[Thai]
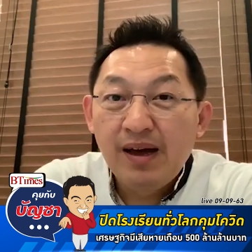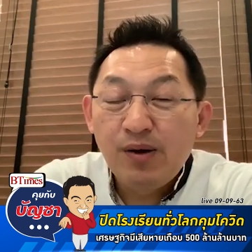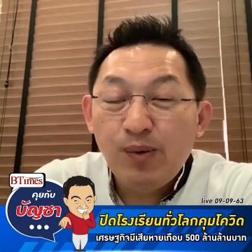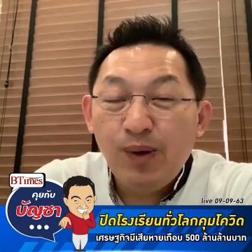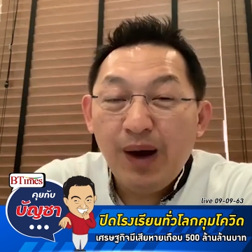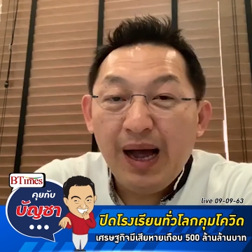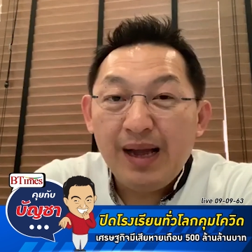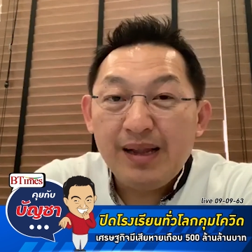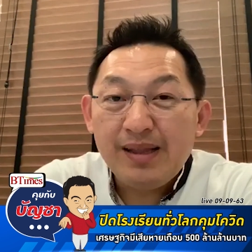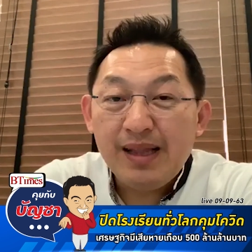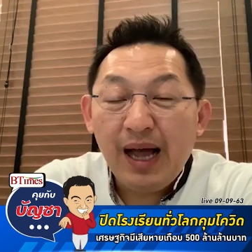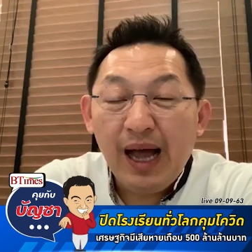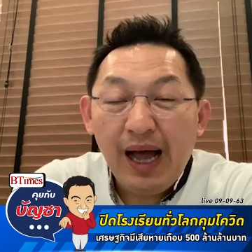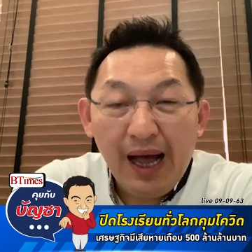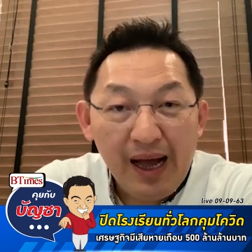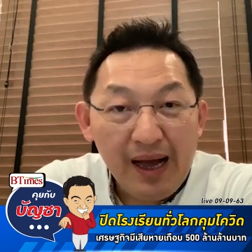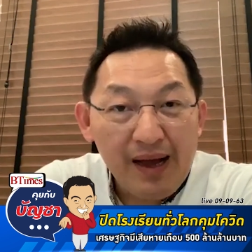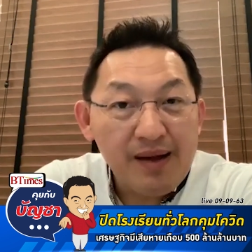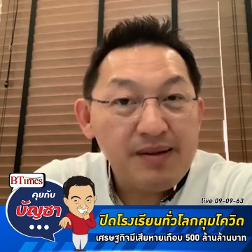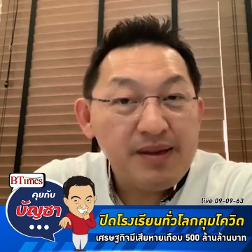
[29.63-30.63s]
ว่าถ้า
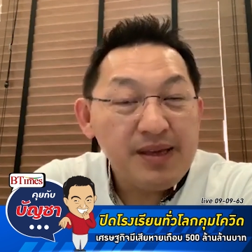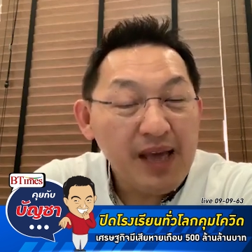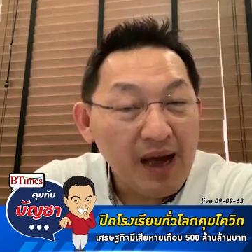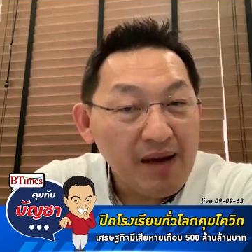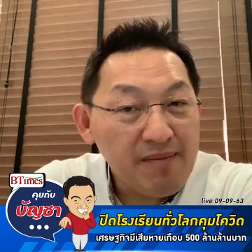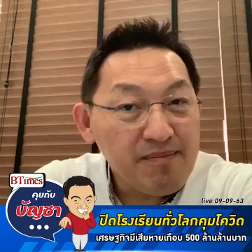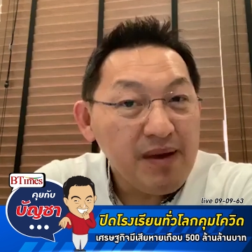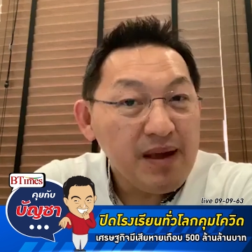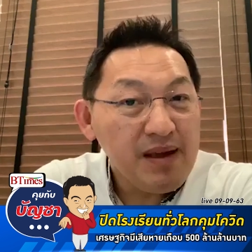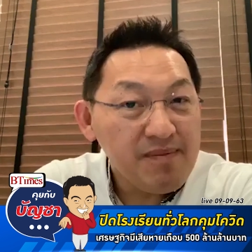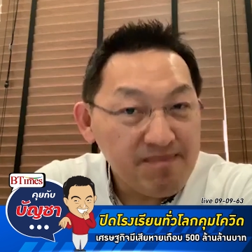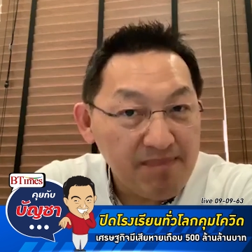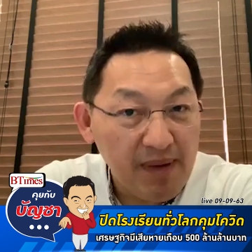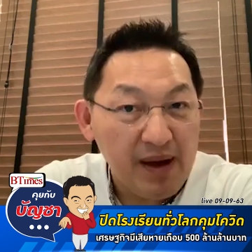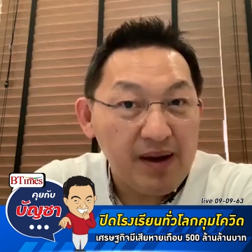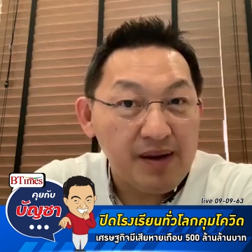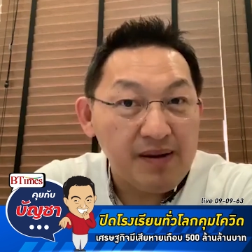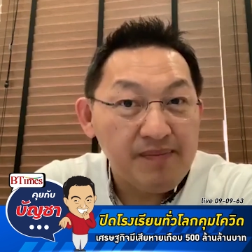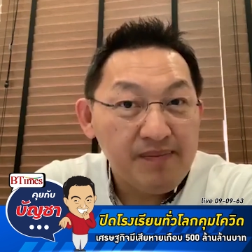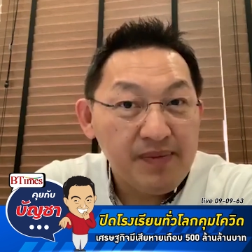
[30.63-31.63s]
ยังไม่เปิด